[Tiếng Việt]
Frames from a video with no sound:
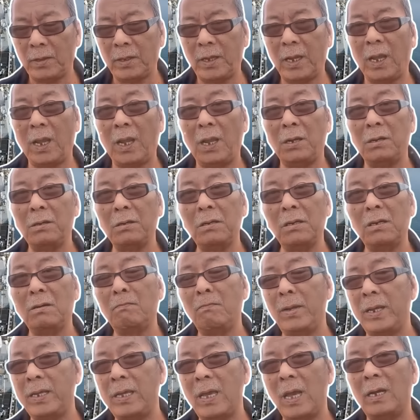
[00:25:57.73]
thì
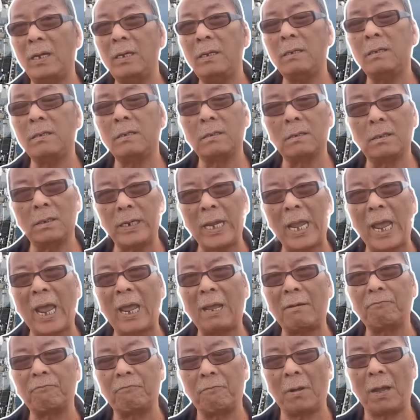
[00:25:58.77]
đường biên giới giữa
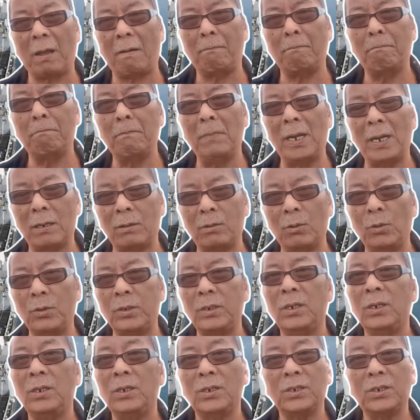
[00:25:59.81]
Nga và Belarus